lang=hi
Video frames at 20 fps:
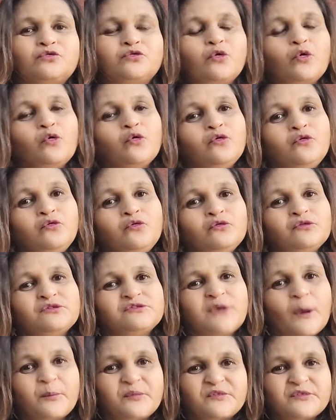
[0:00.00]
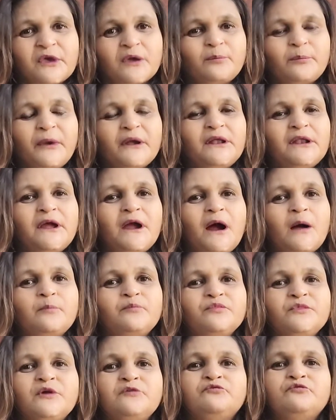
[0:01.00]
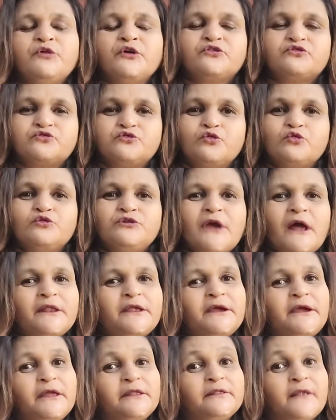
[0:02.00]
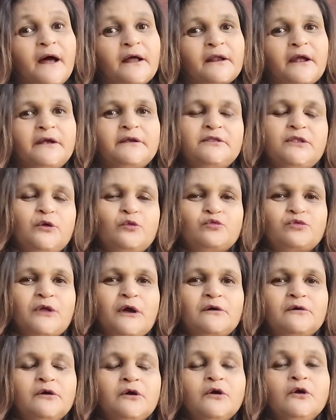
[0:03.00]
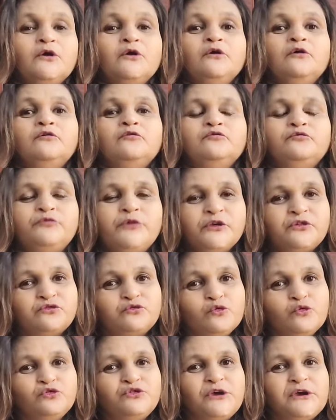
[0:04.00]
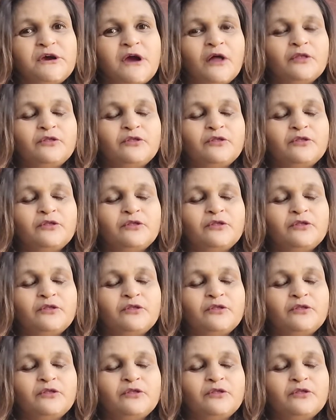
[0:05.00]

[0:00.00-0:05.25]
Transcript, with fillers: तो सबसे पहले आपने विष्णु यानी कि नारायण देवता विष्णु जी का